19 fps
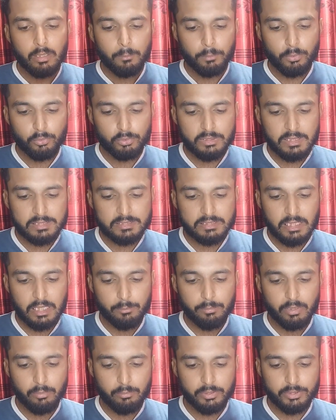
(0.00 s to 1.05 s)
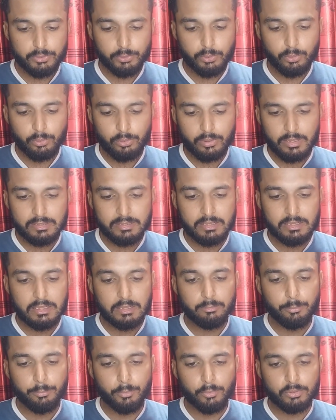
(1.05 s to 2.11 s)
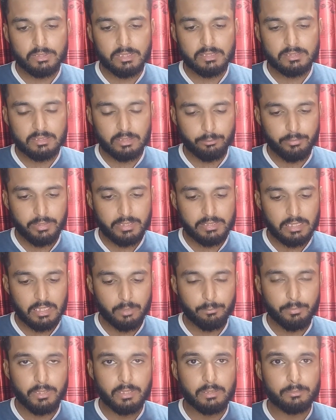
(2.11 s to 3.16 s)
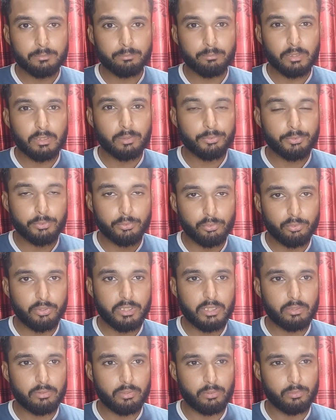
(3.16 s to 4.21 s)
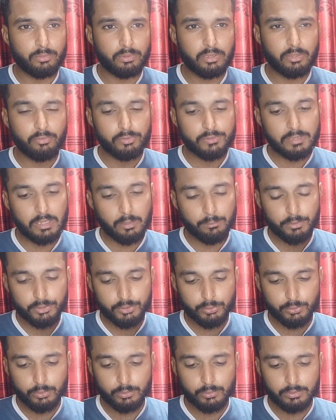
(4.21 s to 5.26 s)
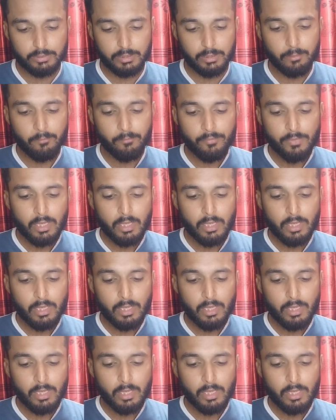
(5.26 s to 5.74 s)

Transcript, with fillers: प्रोजेक्ट्स यहाँ पर हमें शो होंगे जितने भी प्रोजेक्ट्स हमने यहाँ पर मतलब शुरू किए हुए होंगे वो यहाँ पर शो होंगे